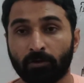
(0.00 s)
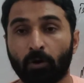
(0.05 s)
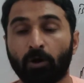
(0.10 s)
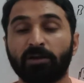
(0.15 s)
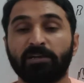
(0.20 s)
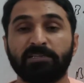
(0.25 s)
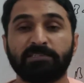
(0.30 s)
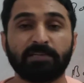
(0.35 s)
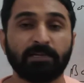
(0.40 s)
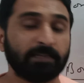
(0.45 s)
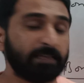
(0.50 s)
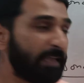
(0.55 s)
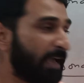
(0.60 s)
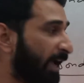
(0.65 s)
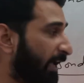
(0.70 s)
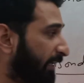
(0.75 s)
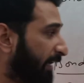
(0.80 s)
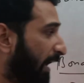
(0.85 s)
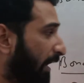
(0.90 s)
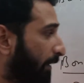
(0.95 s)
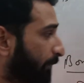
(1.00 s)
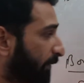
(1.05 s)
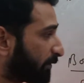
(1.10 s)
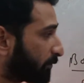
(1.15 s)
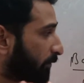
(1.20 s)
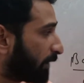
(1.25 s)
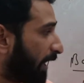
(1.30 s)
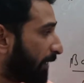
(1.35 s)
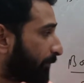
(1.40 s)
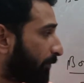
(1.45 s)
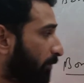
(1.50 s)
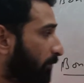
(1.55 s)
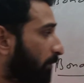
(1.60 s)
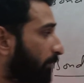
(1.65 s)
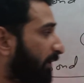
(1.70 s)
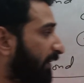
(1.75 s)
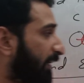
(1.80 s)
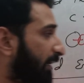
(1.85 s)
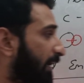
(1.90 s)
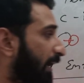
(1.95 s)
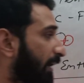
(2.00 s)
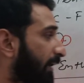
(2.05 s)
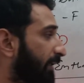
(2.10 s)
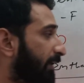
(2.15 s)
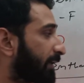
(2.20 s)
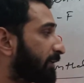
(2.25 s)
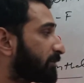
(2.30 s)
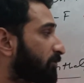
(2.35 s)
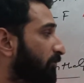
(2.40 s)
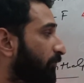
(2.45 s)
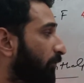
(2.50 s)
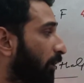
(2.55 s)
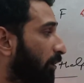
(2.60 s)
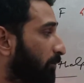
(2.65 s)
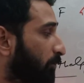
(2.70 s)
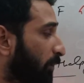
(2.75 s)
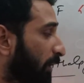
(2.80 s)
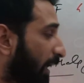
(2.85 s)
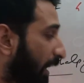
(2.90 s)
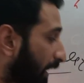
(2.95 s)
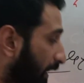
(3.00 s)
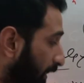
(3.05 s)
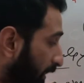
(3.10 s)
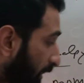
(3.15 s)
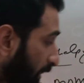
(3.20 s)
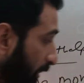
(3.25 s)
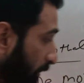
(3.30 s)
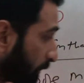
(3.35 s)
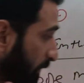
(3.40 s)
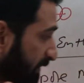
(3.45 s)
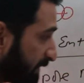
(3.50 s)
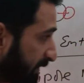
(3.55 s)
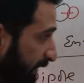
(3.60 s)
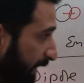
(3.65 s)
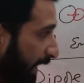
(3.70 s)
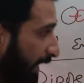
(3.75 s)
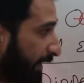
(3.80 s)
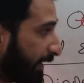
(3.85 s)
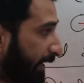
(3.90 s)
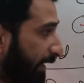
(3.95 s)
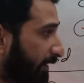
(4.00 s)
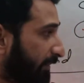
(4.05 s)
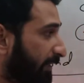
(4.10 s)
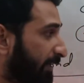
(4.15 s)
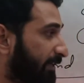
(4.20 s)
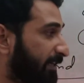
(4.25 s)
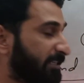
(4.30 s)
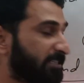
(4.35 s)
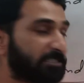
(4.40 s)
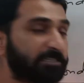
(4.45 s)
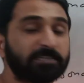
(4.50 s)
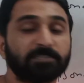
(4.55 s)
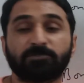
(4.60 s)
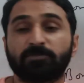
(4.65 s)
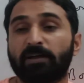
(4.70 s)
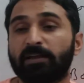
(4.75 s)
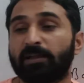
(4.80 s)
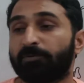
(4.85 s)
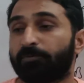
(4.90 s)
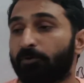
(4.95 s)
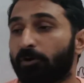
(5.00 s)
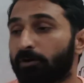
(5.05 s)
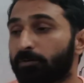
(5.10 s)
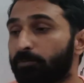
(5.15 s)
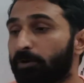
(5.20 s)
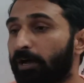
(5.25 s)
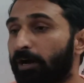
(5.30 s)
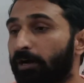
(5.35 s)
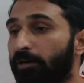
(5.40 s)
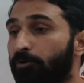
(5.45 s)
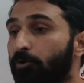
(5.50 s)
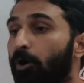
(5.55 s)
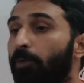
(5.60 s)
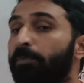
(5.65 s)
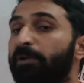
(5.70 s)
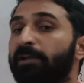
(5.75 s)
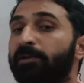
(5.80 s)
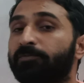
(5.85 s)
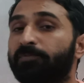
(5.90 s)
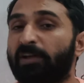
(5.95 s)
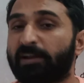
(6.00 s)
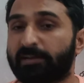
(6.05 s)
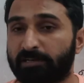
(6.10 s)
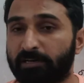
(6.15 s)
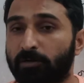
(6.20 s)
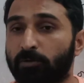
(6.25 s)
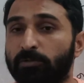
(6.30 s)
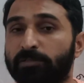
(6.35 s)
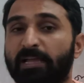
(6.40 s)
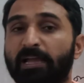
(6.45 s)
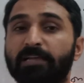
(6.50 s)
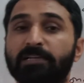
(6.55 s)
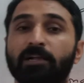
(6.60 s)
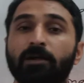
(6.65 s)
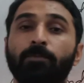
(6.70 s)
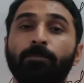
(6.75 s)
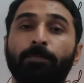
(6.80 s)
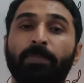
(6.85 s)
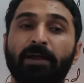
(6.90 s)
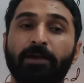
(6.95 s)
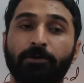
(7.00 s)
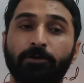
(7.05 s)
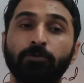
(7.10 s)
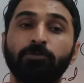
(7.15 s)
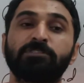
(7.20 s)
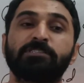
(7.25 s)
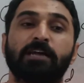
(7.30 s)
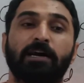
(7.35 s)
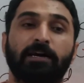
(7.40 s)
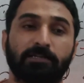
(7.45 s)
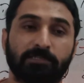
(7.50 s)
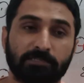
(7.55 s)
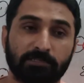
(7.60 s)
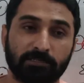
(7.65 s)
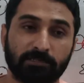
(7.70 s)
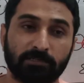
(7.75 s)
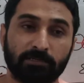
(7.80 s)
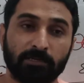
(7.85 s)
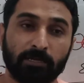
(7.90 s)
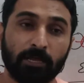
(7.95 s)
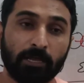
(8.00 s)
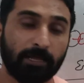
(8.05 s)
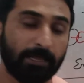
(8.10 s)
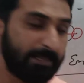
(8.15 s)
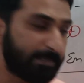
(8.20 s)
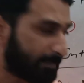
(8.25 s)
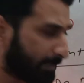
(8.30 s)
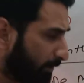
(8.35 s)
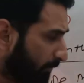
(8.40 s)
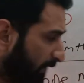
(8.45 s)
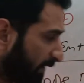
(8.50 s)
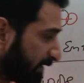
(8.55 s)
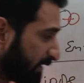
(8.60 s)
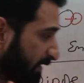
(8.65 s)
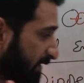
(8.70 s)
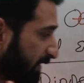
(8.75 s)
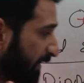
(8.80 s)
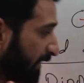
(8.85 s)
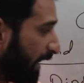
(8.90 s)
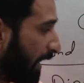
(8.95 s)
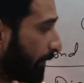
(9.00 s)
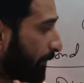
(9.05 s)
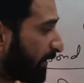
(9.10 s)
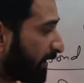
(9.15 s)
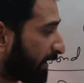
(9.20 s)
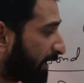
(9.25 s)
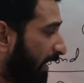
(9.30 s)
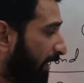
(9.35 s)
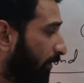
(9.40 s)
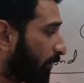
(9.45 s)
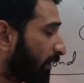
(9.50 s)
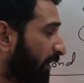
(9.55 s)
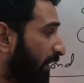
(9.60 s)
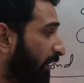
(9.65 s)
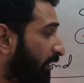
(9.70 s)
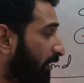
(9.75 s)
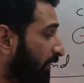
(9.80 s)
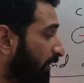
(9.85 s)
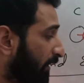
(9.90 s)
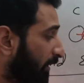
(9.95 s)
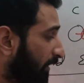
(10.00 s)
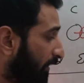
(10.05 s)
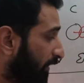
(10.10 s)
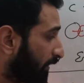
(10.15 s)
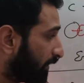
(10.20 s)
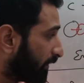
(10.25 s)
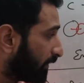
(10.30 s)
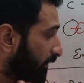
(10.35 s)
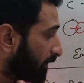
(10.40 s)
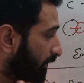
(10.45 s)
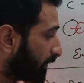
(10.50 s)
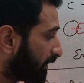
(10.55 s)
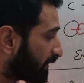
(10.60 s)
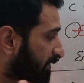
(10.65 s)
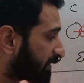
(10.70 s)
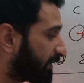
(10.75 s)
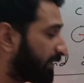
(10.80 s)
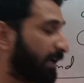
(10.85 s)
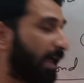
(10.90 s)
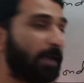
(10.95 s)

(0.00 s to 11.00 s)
और रीज़न क्या है यहाँ पर तो डायपोल मोमेंट निकालने का जो फॉर्मूला है तो सी एल के अंदर डिस्टेंस वाला फॉर्मूला डोमिनेंट फैक्टर होता है कंपेयर टू चार्ज इसकी वजह से यहाँ पर क्या हो रहा है इसकी